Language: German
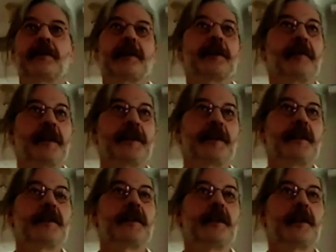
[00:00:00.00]
Und ich weiß
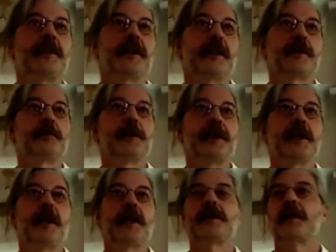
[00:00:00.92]
ganz genau, wenn die
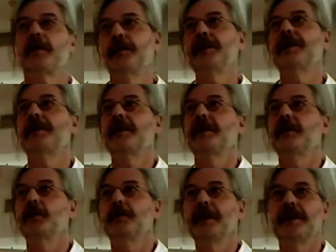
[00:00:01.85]
SPD A sagt, muss die
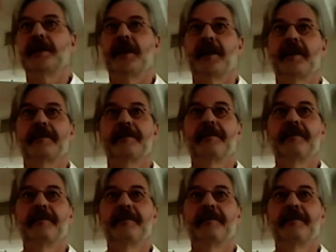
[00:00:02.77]
CDU B sagen.